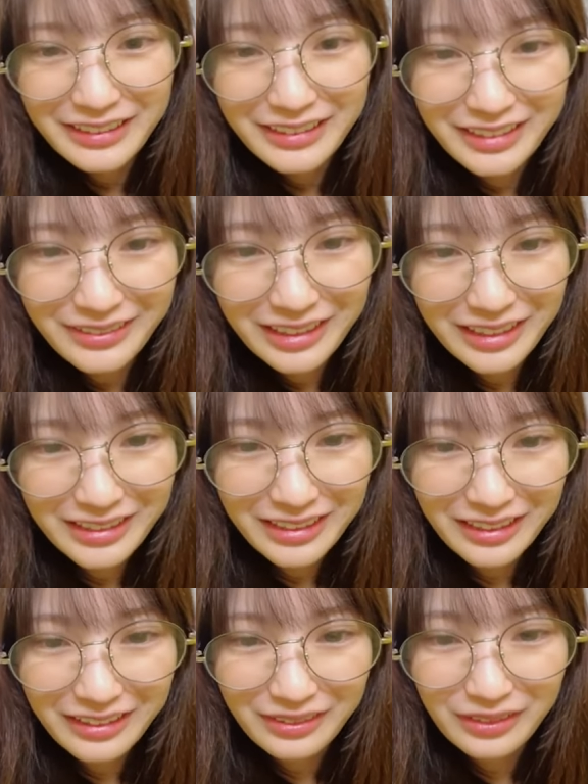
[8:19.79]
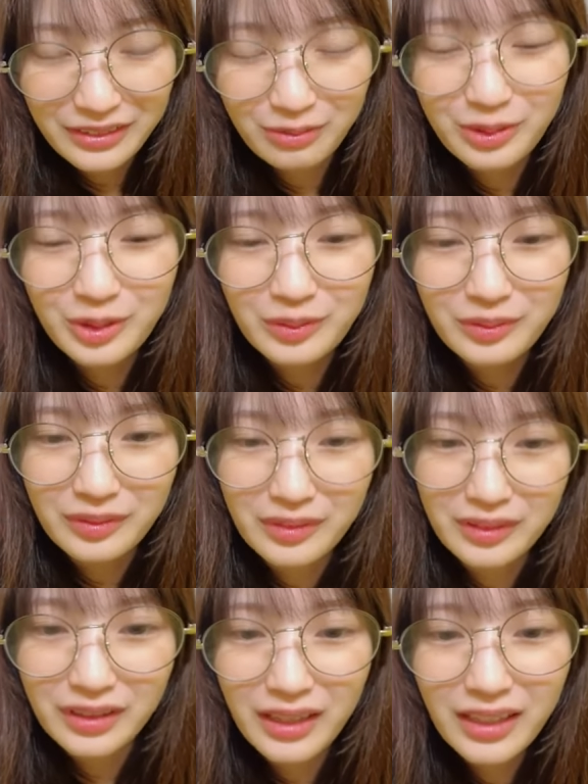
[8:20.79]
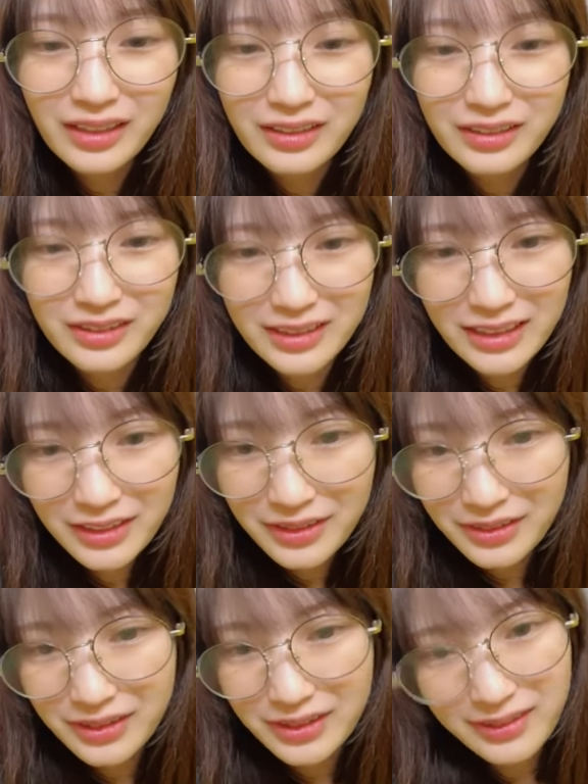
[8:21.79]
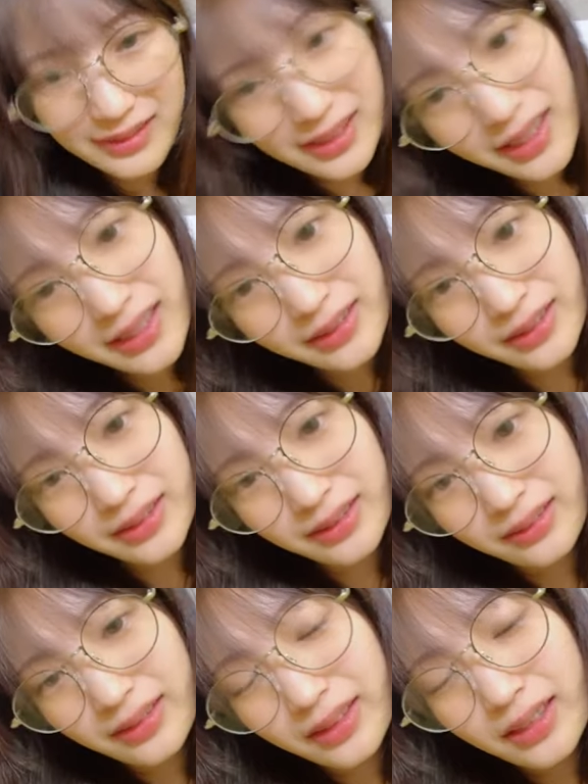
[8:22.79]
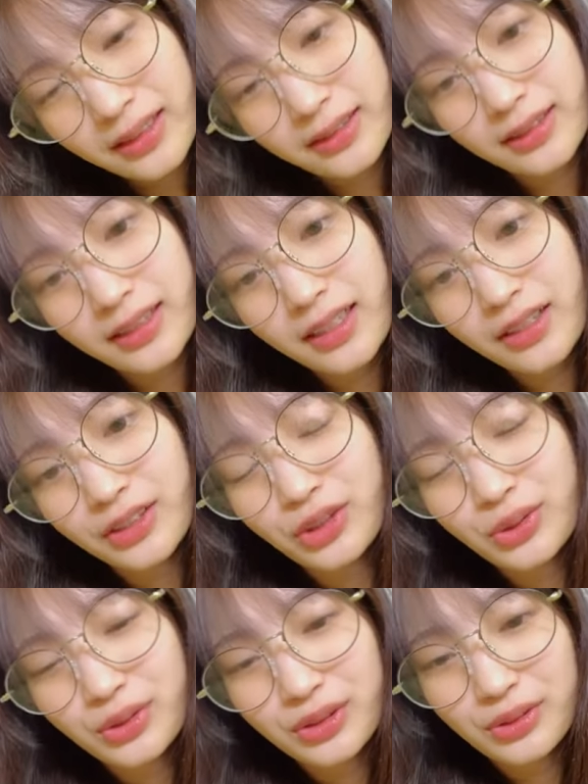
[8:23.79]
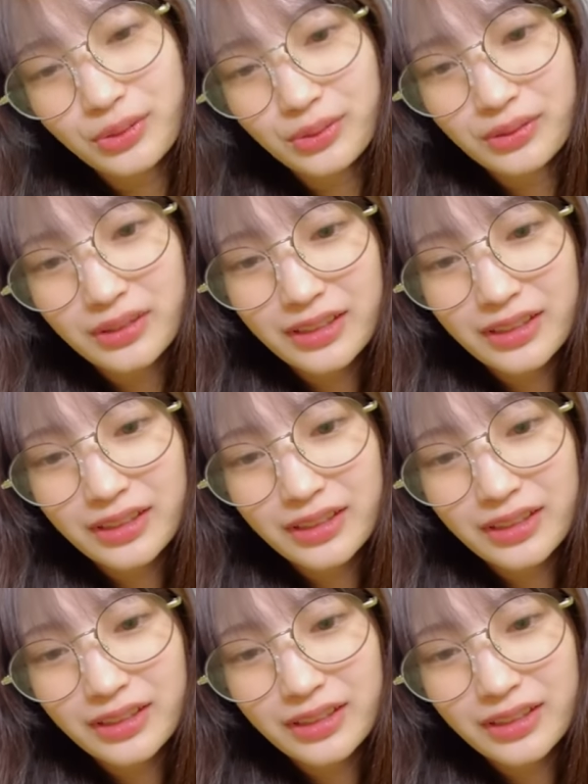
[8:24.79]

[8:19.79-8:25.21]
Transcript: 清水田さんもえ全全全種類の